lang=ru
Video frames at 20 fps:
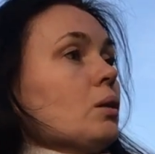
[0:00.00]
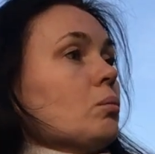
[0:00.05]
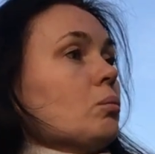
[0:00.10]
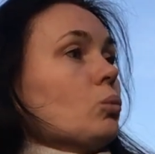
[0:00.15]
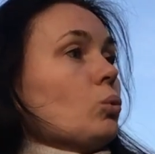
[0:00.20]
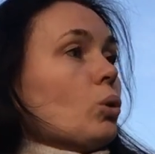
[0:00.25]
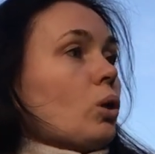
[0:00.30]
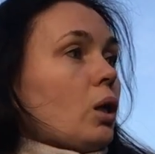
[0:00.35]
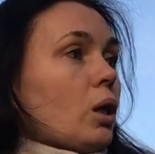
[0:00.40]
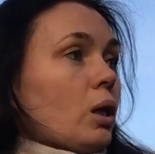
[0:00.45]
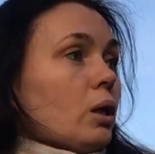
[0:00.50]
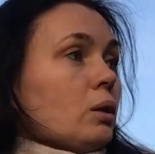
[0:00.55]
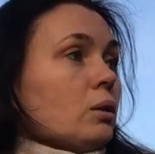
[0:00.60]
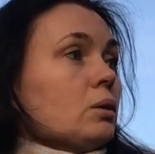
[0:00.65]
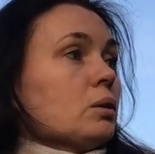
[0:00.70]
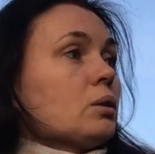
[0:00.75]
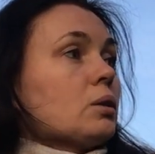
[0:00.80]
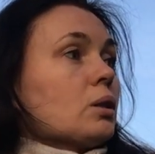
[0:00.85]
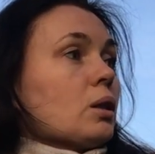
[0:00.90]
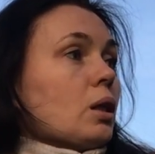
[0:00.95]
Мука,
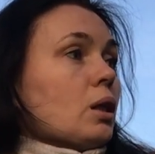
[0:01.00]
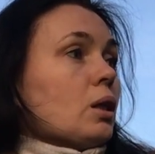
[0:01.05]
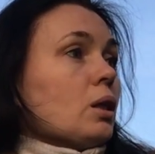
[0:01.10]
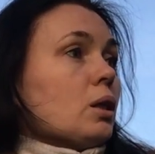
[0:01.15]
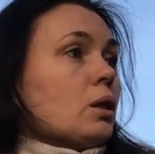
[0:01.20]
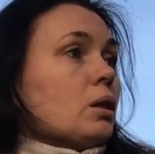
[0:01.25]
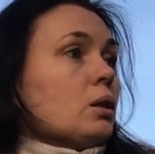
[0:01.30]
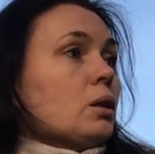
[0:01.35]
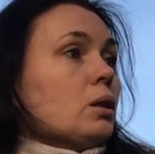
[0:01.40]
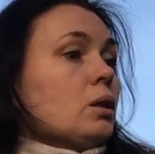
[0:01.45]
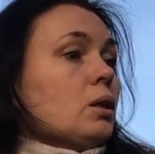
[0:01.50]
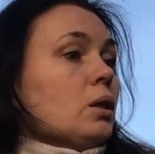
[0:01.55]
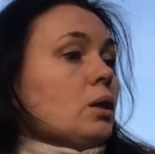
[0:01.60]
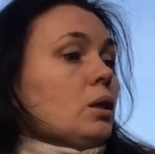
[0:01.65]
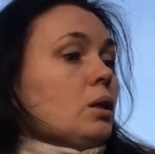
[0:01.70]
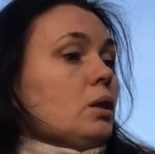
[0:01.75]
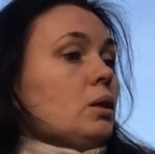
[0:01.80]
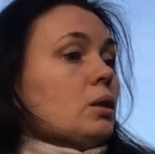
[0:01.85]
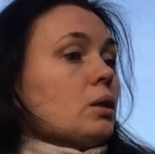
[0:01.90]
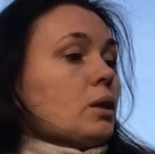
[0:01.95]
сахар
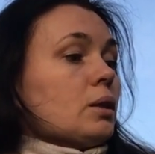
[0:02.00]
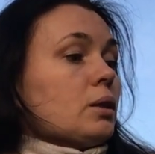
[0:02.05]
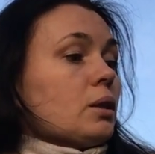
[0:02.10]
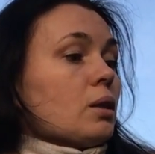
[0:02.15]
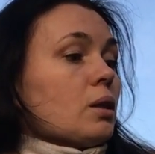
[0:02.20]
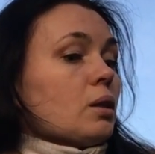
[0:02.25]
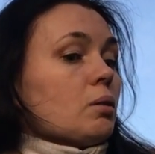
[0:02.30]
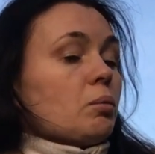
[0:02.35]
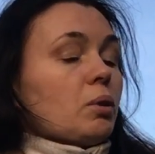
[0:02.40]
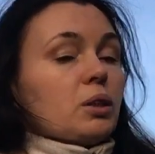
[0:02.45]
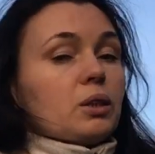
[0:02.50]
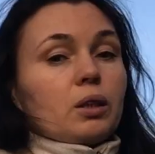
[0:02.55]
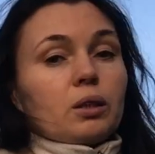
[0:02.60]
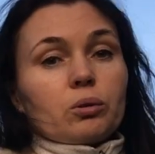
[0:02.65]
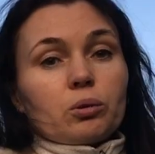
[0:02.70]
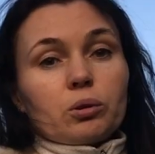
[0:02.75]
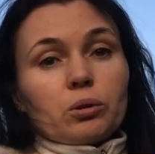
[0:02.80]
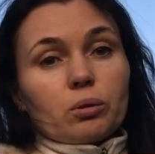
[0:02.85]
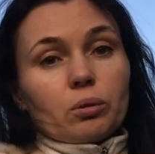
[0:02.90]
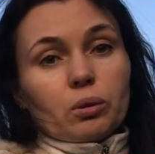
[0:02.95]
и растительное масло.
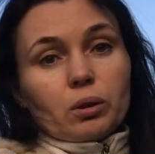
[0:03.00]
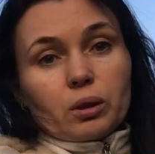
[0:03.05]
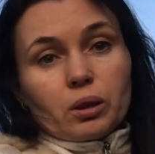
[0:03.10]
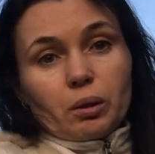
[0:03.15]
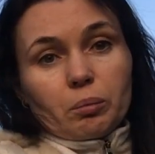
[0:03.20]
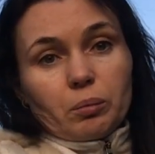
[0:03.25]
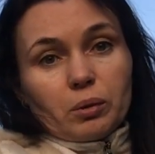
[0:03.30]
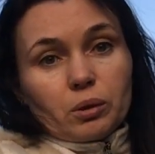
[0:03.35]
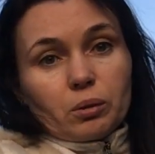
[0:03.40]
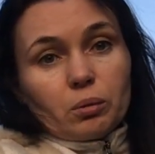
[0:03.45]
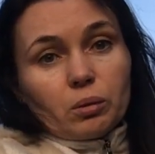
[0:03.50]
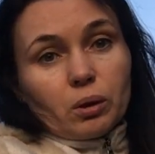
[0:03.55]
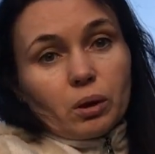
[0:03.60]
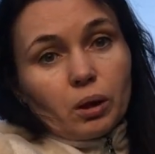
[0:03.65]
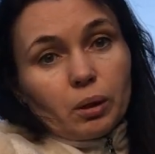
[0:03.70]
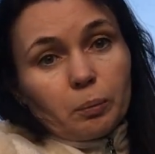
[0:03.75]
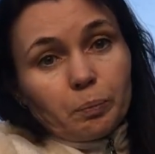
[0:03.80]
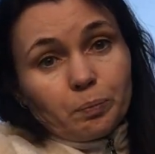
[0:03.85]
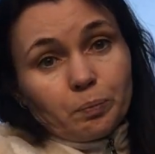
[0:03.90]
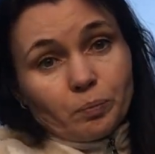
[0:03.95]
Оно стоило там
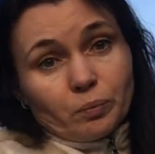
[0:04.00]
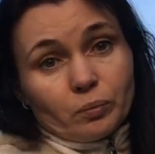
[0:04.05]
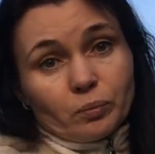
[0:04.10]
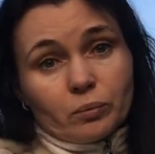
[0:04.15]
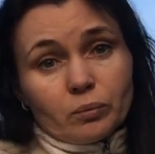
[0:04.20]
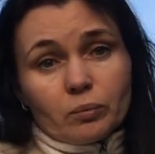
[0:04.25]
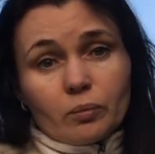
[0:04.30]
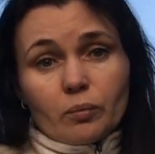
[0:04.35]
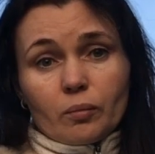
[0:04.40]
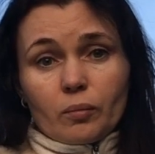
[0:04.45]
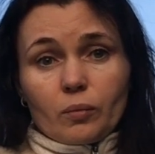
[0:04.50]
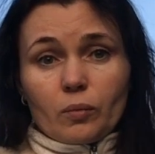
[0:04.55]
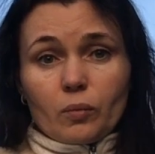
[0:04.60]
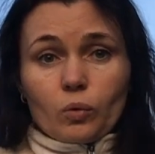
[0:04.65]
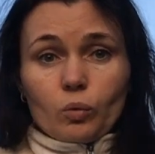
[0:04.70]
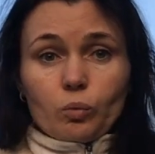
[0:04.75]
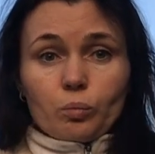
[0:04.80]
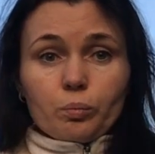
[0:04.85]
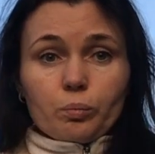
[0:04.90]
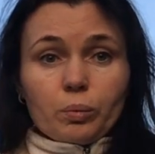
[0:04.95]
недорого.
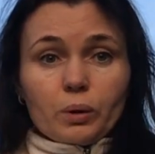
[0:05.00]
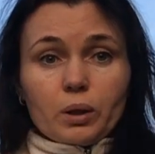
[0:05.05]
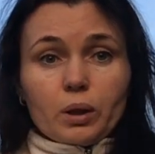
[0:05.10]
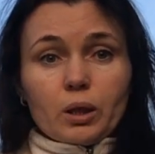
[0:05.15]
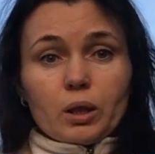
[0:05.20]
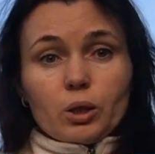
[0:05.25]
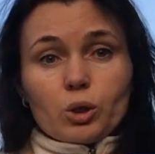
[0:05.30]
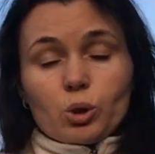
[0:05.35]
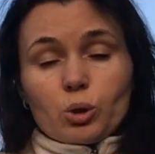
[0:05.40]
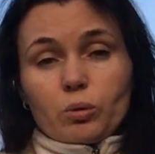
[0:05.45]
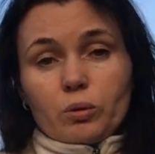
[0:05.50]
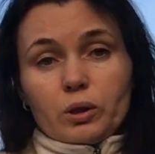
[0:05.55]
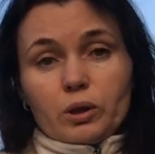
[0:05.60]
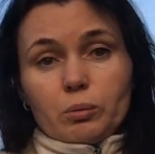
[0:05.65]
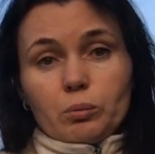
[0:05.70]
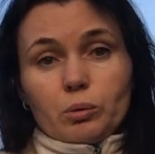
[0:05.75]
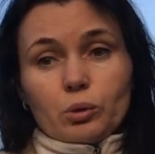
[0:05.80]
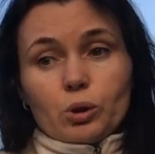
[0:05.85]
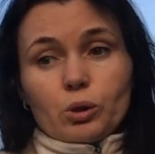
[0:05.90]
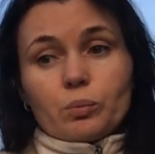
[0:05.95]
Ну, полторашку
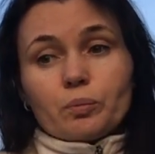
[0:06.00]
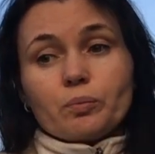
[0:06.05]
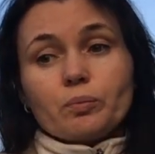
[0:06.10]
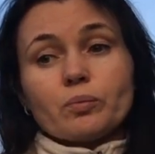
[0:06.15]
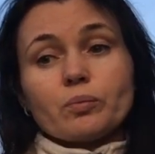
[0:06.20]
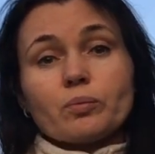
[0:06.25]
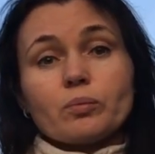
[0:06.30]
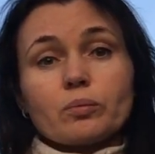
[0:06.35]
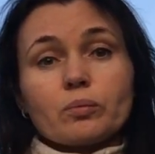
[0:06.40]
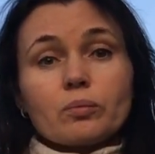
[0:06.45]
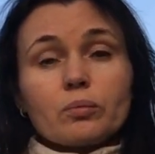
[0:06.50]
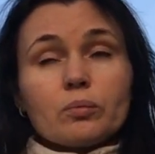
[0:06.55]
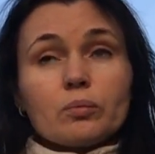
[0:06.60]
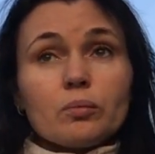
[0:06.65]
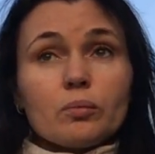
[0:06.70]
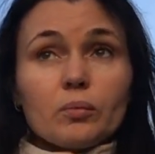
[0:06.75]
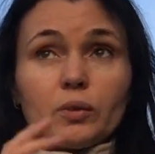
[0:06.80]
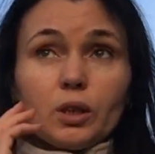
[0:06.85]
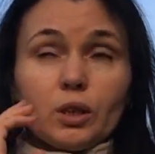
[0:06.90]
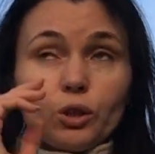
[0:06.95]
возьмешь
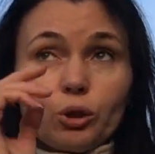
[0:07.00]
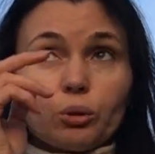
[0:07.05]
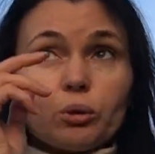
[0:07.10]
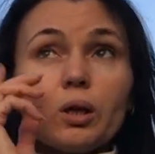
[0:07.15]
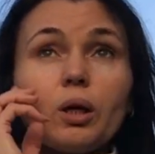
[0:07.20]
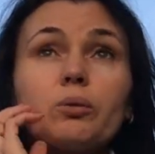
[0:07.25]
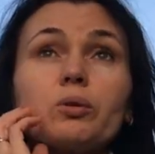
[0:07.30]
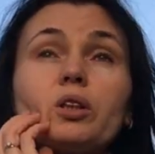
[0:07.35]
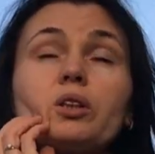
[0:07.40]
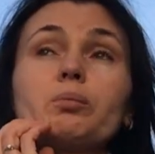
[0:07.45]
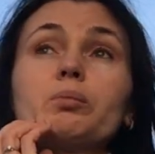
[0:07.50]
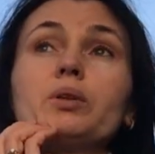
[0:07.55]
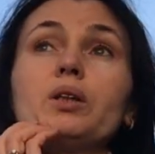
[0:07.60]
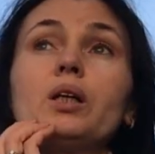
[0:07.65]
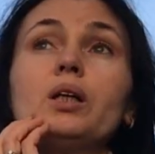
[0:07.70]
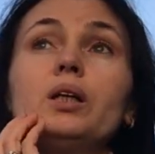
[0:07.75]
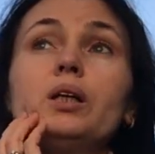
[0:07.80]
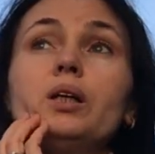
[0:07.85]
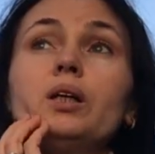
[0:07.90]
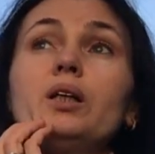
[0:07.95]
еще, да, у нас
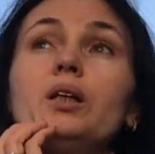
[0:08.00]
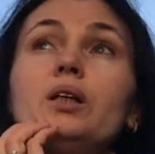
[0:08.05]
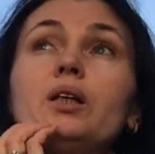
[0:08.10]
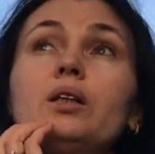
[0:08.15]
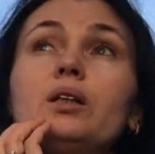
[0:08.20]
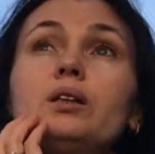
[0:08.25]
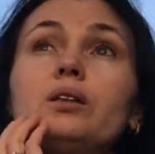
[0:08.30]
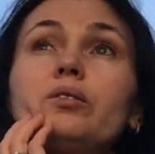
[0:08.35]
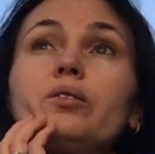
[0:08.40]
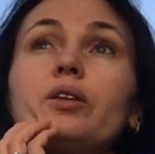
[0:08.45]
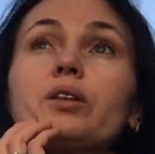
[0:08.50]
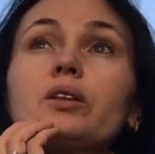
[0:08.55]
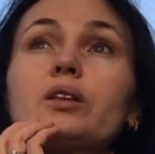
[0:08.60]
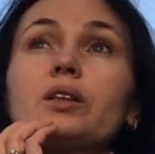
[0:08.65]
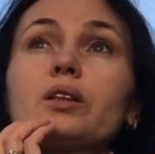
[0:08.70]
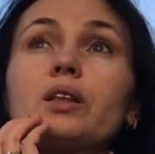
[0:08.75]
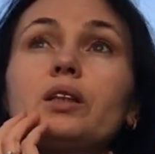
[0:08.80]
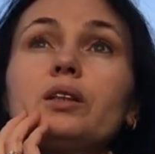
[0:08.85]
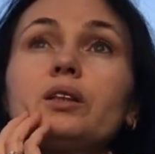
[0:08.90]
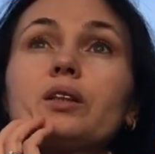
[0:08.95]
было
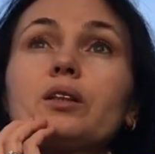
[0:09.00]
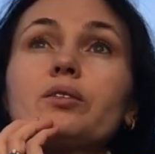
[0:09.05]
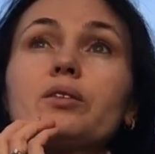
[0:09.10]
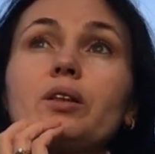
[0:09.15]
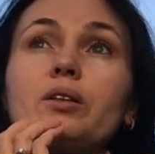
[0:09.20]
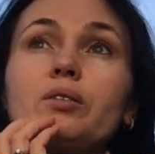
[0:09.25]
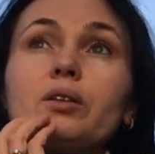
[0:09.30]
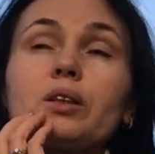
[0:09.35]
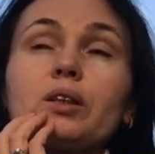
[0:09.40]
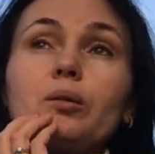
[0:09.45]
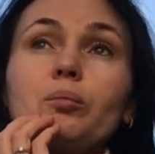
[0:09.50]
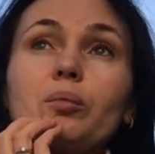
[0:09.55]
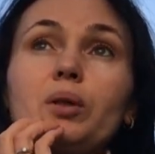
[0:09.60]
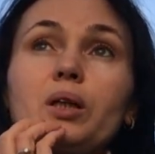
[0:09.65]
20 литров, наверное,